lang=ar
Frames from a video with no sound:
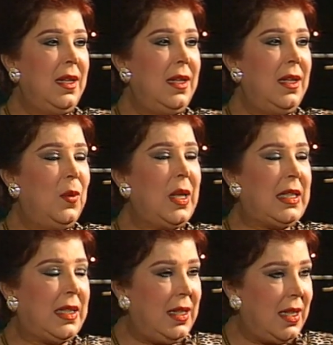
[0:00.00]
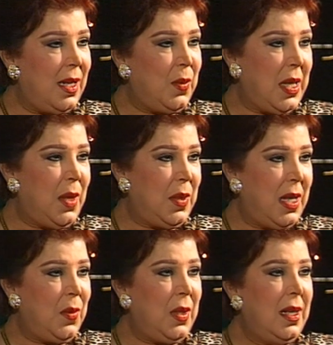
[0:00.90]
آه، وقت كتير قوي قوي
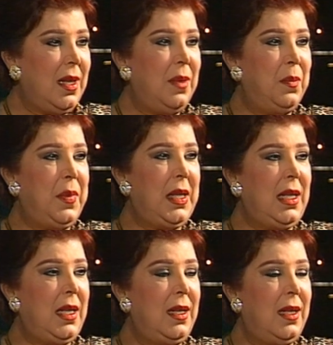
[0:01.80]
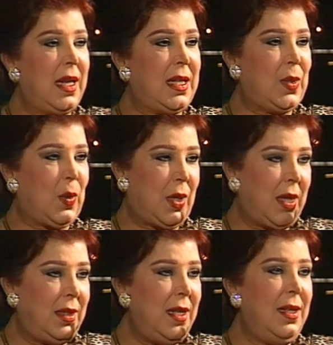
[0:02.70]
قوي
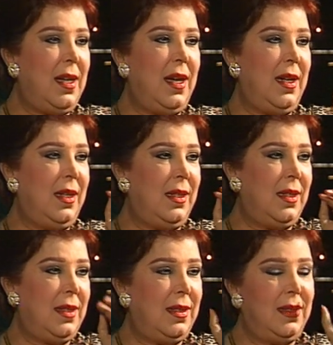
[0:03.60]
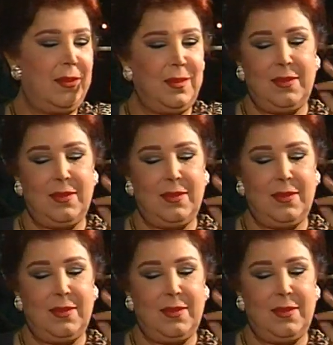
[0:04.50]
بالارستقراطيه اللي